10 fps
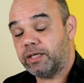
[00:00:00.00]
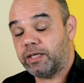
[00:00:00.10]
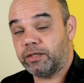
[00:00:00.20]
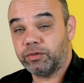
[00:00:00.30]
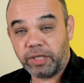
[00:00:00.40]

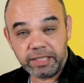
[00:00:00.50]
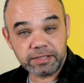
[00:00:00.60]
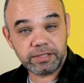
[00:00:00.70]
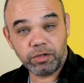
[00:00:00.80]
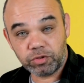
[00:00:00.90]
que em
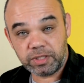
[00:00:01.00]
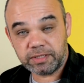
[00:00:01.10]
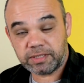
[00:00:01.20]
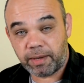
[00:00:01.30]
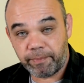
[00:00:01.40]
seus
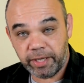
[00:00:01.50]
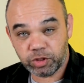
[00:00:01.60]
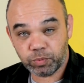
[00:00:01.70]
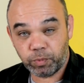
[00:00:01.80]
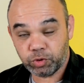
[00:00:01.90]

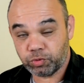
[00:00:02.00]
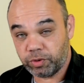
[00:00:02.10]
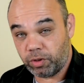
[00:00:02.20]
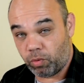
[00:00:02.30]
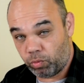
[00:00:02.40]
lançamentos
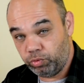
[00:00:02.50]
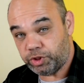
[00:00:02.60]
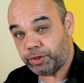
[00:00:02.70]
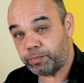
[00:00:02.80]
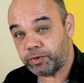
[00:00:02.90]
possuíram algum
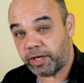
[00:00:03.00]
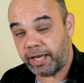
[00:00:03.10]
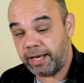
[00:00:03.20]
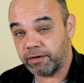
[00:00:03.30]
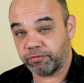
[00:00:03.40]
tipo de
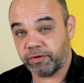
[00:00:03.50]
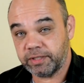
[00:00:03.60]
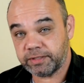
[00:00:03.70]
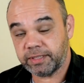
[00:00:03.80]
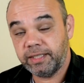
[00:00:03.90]

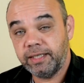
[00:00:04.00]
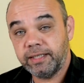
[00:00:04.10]
relevância,